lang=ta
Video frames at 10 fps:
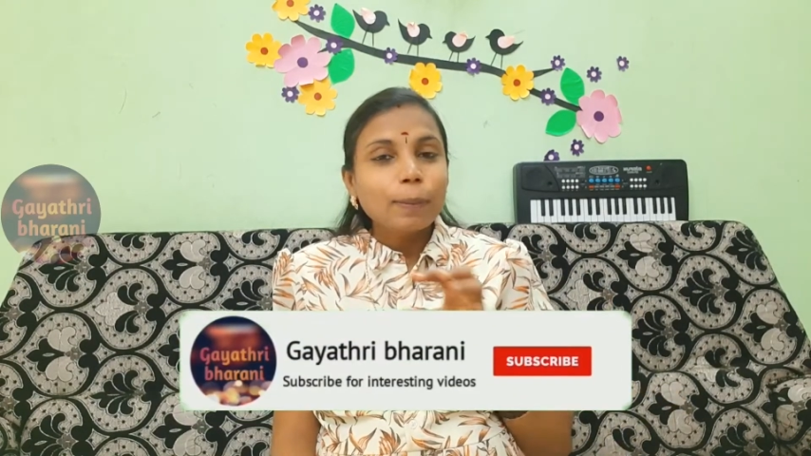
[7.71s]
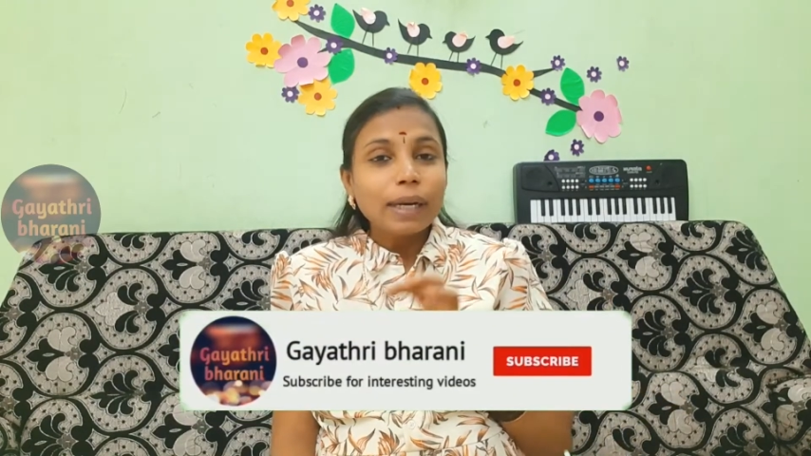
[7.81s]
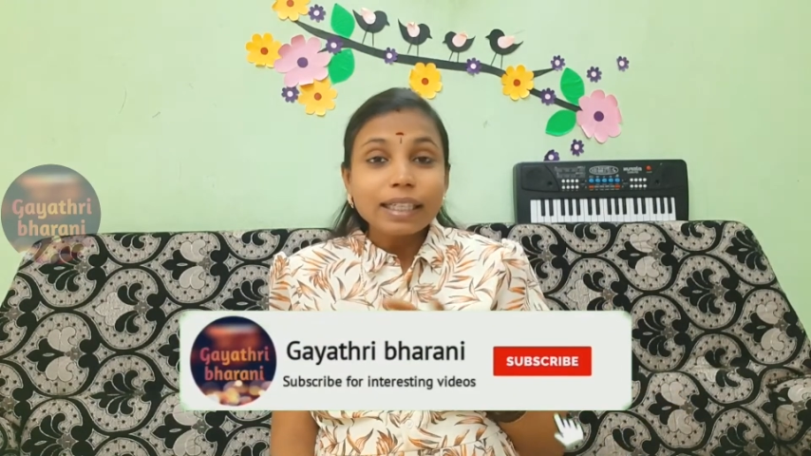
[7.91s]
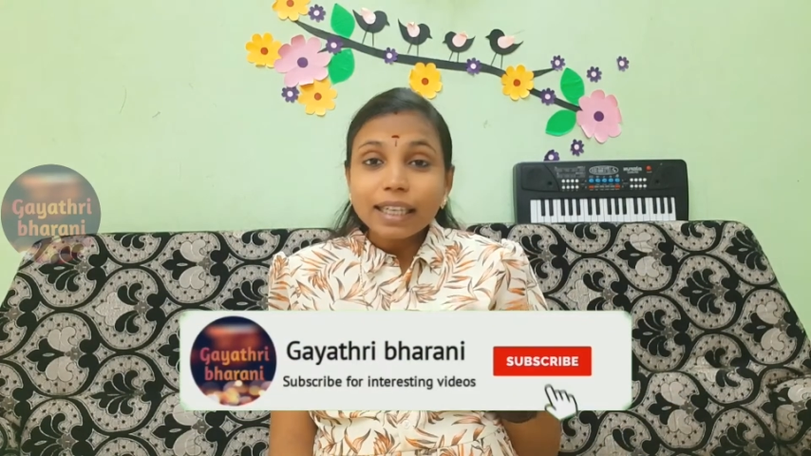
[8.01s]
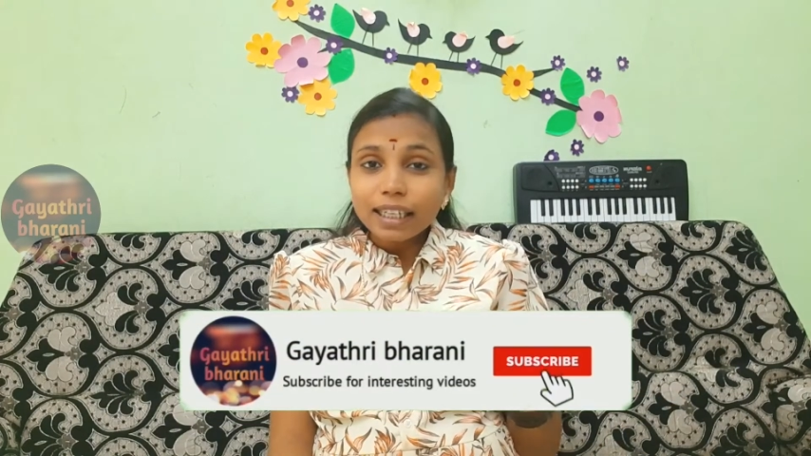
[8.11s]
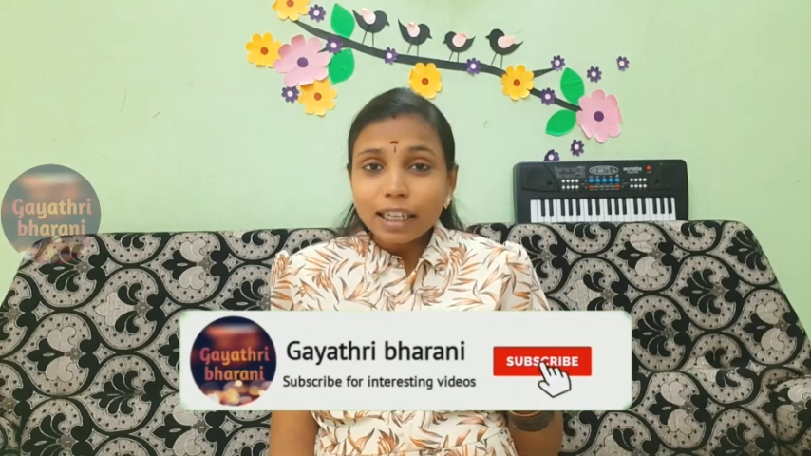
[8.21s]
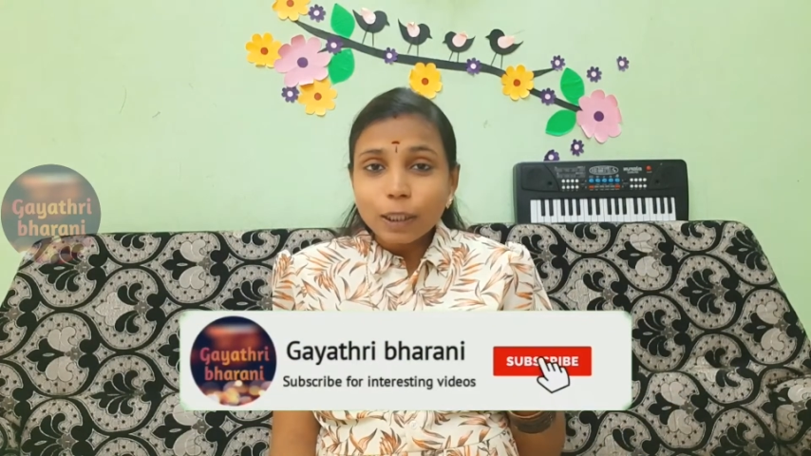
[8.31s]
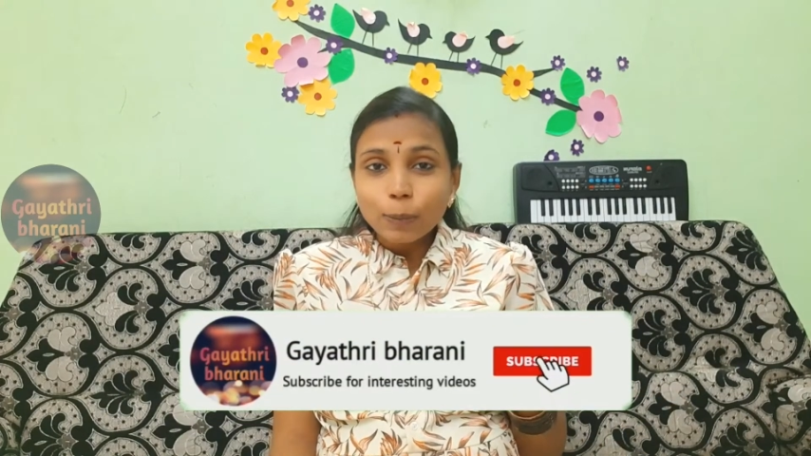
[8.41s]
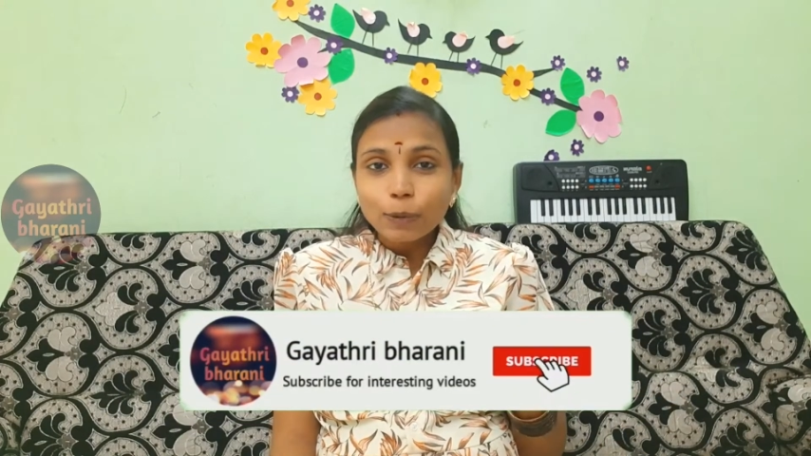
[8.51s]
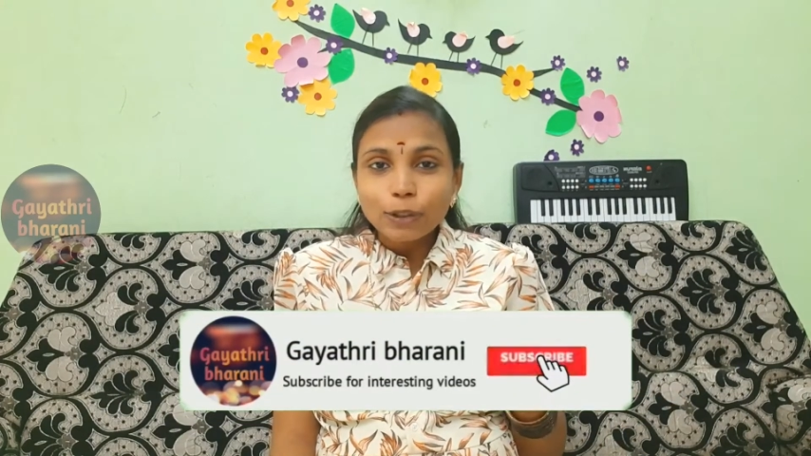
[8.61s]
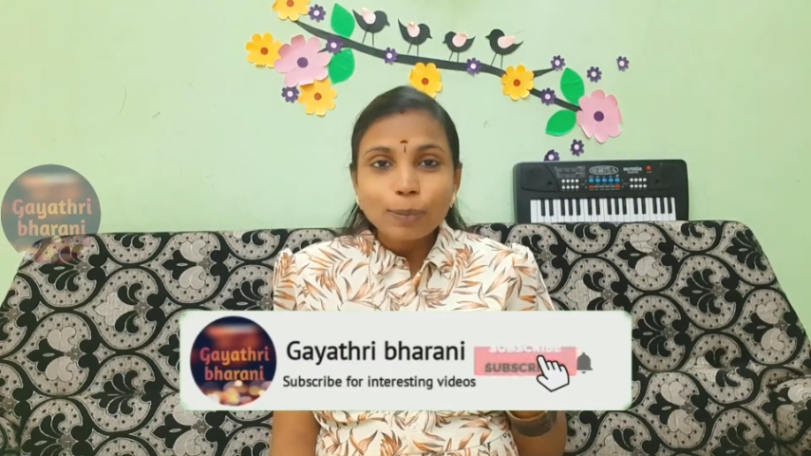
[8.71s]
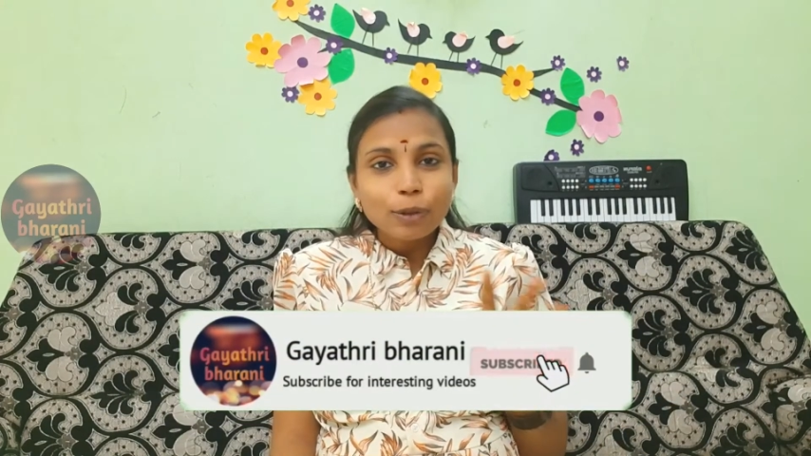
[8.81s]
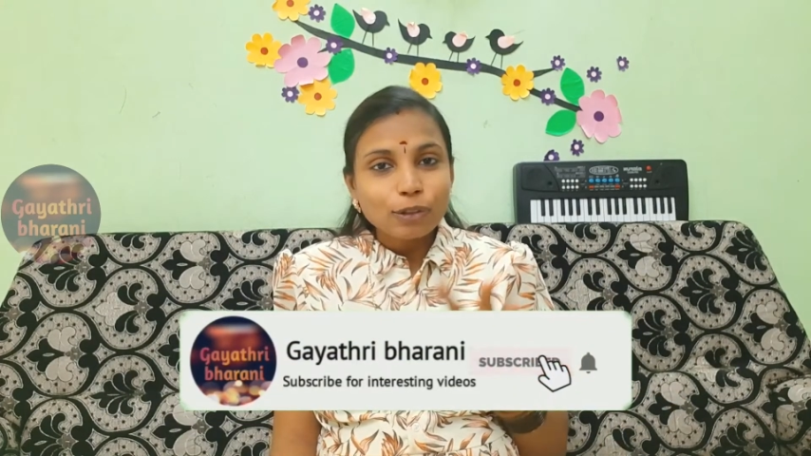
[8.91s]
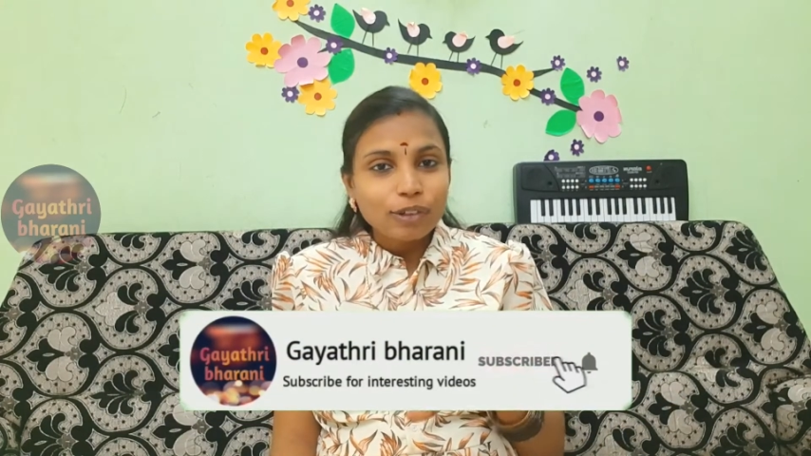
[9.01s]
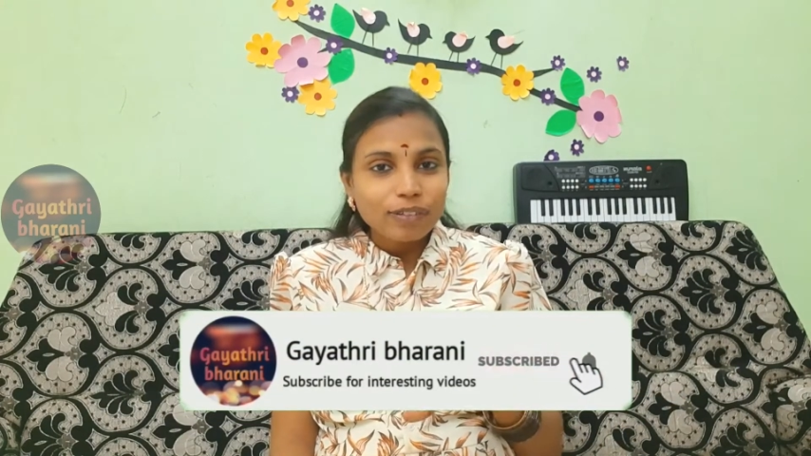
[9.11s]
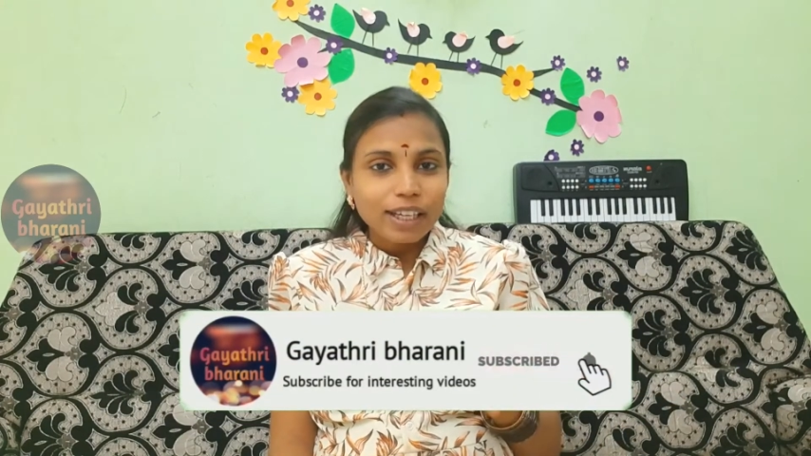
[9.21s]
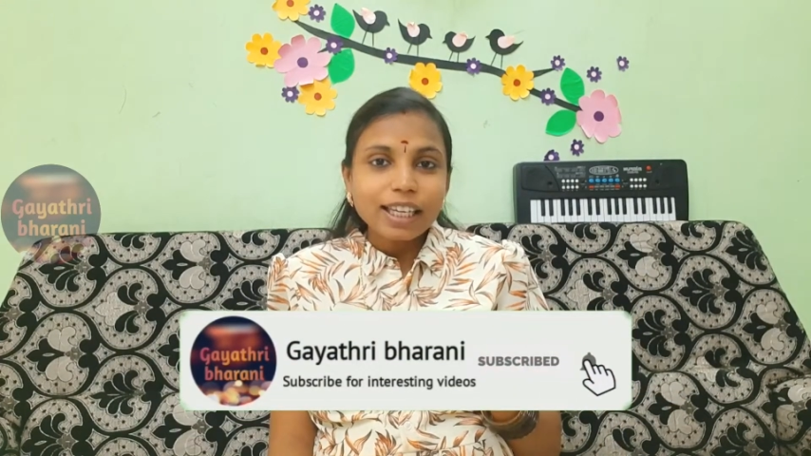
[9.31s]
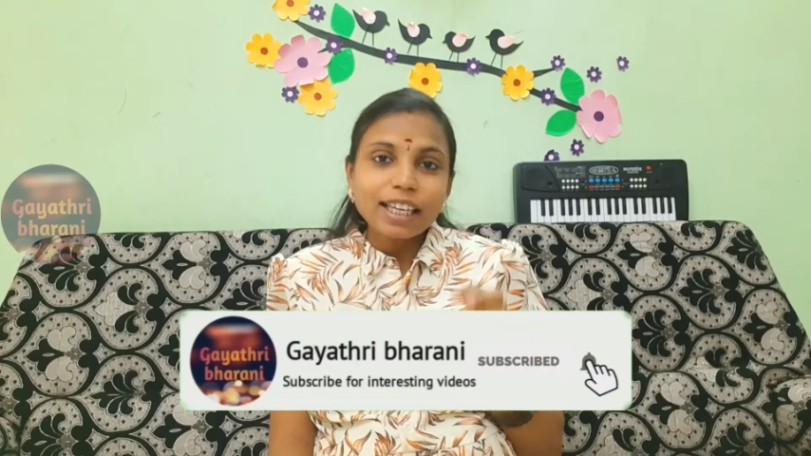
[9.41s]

ப்ரெக்னெண்ட்டாக இருக்கும்போது பொதுவாகவே